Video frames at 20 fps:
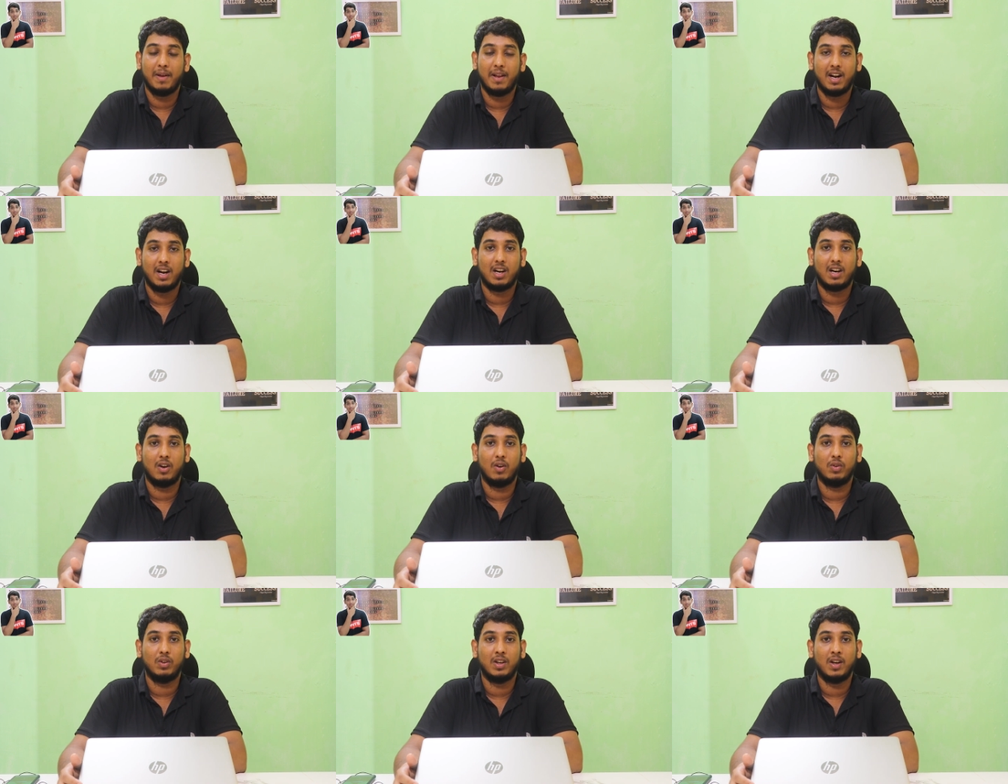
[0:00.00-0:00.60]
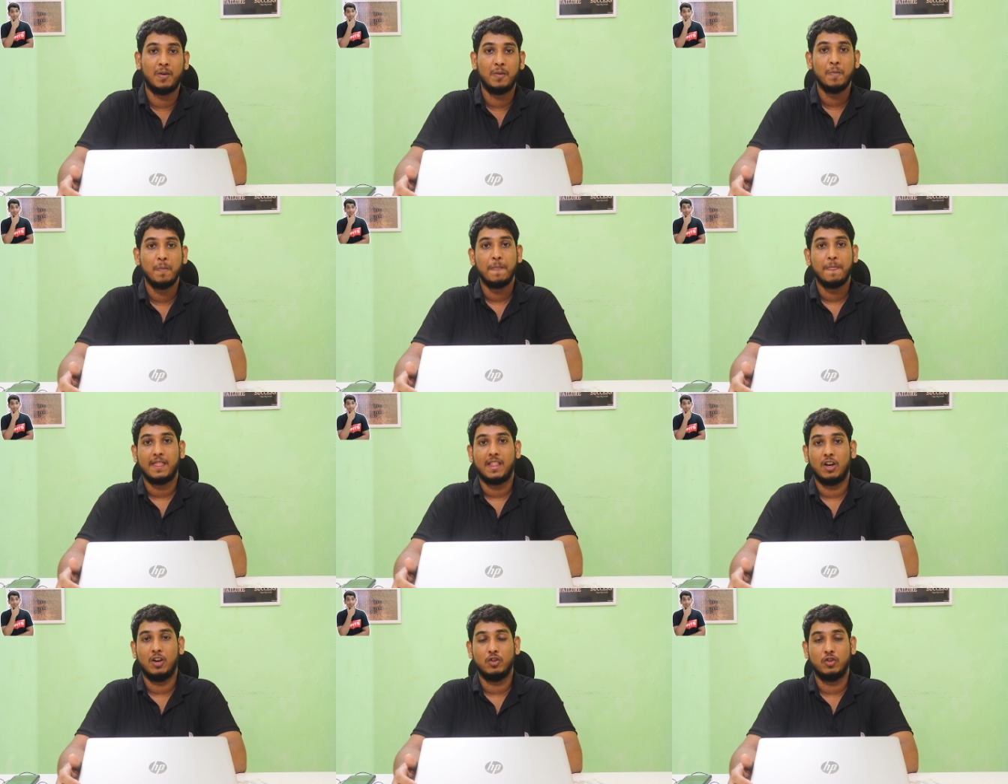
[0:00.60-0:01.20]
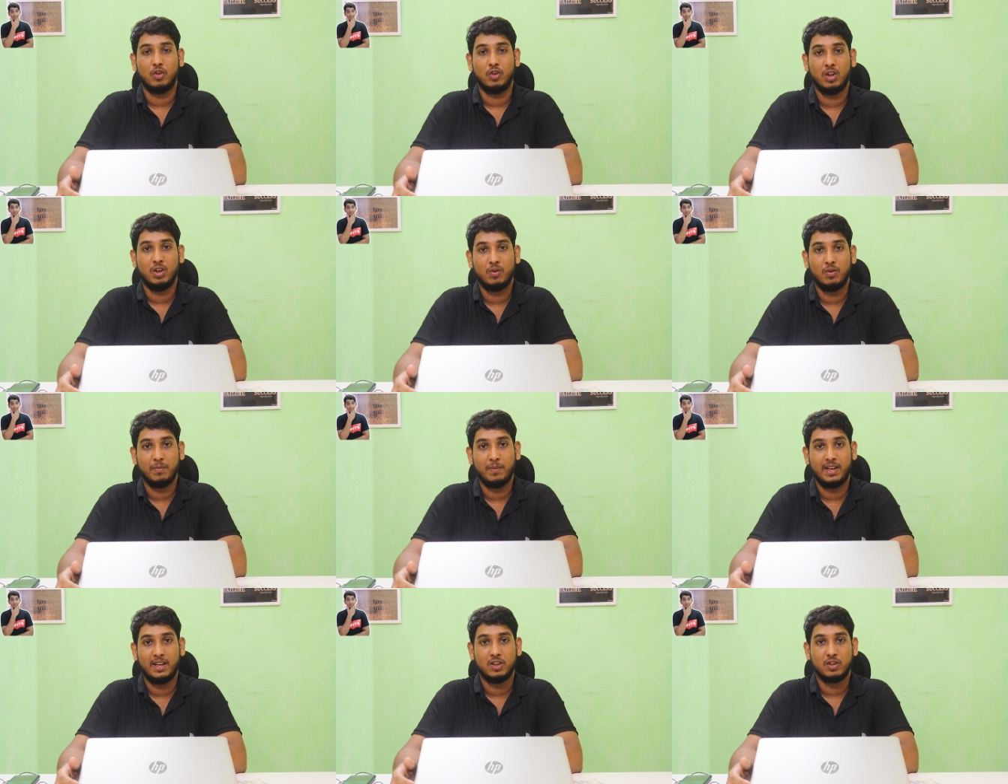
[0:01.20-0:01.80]
मेरा अकाउंट था जो है वो
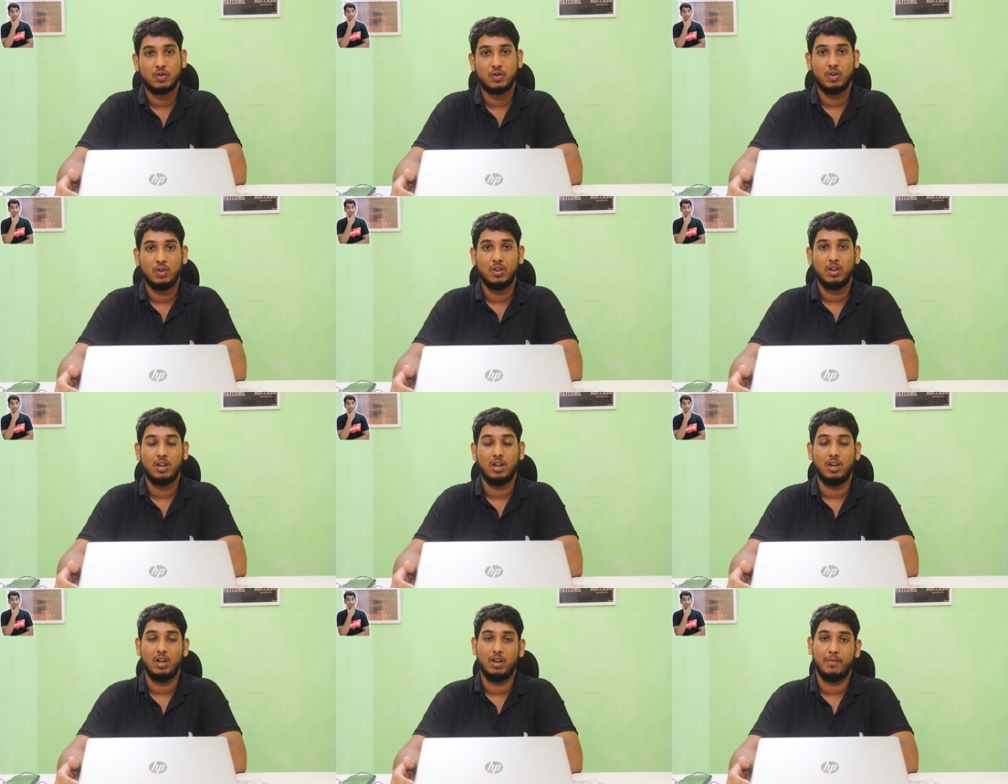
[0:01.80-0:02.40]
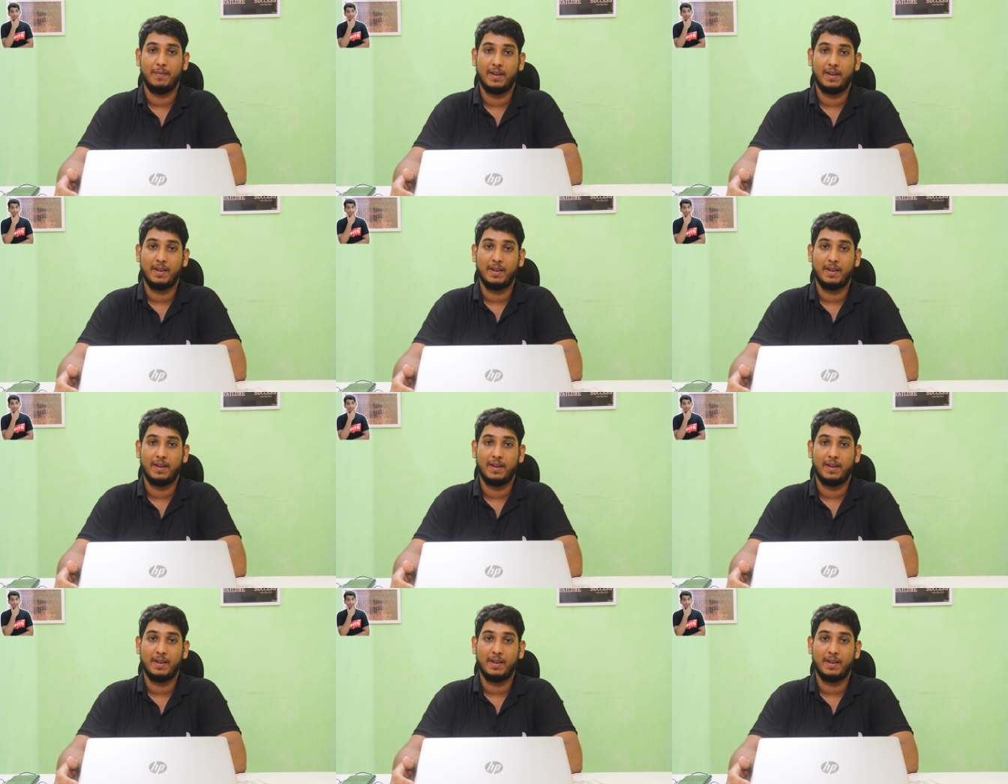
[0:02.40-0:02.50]
मैंने इसको